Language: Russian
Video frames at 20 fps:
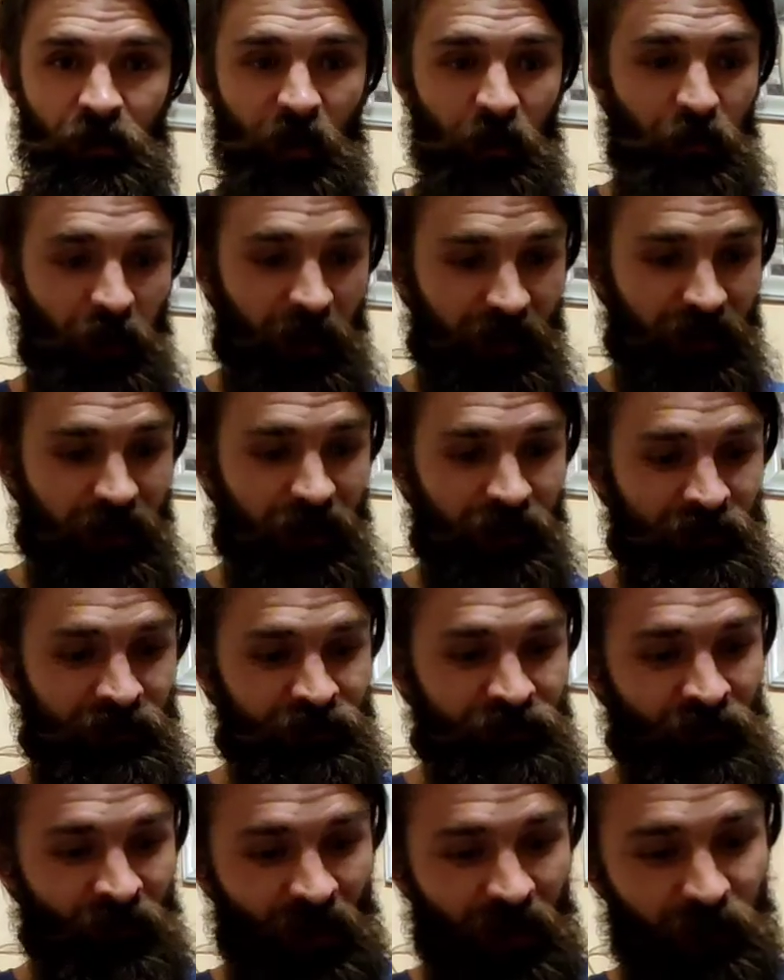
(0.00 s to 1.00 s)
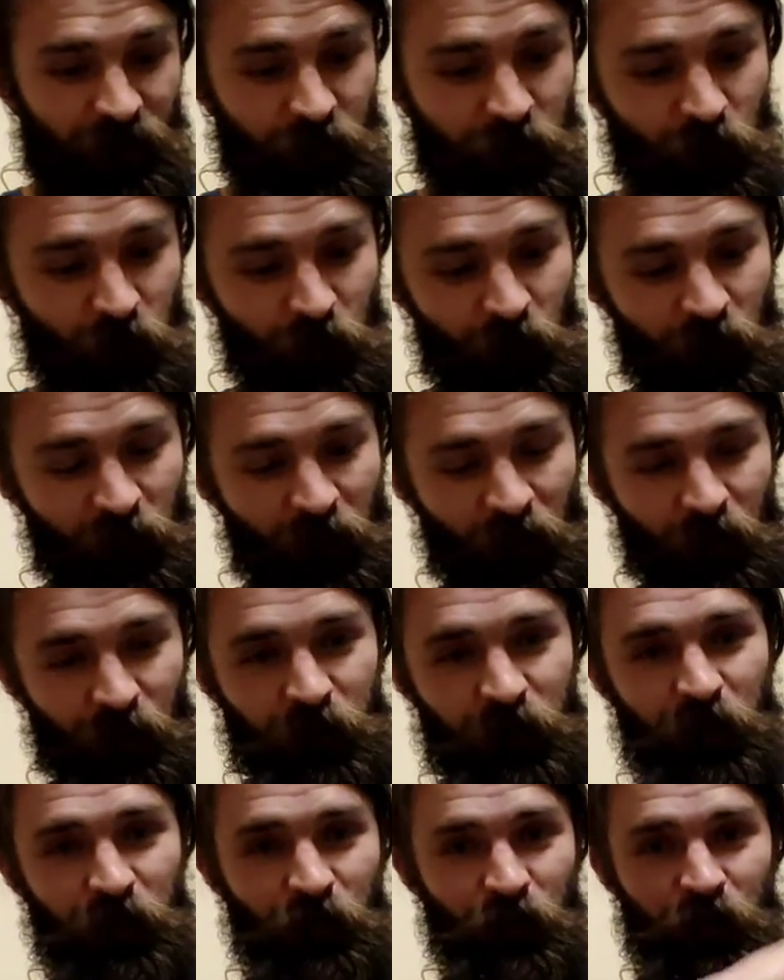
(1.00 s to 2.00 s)
Теперь ты всю
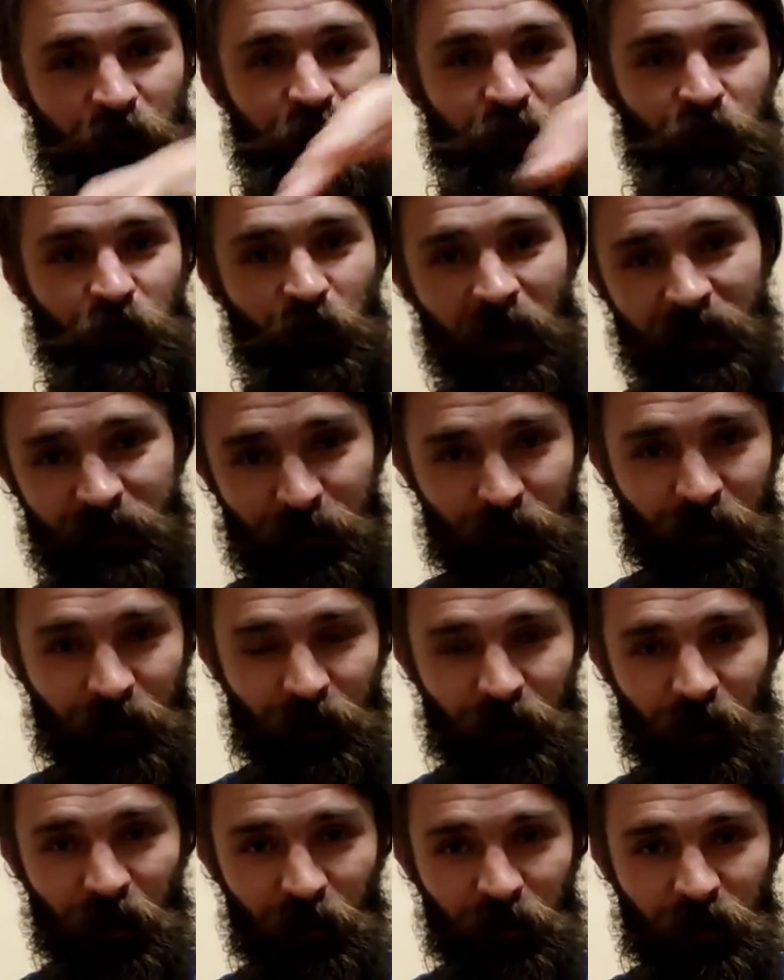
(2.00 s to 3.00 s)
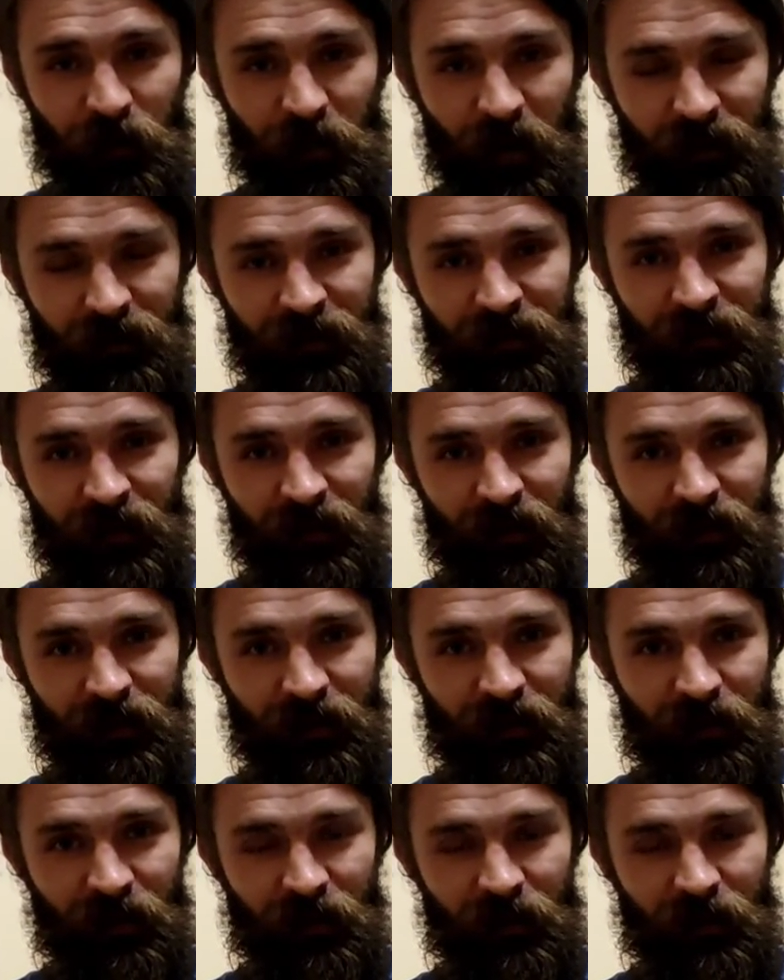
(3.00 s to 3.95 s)
вот эту вот ситуацию, которая у тебя создалась,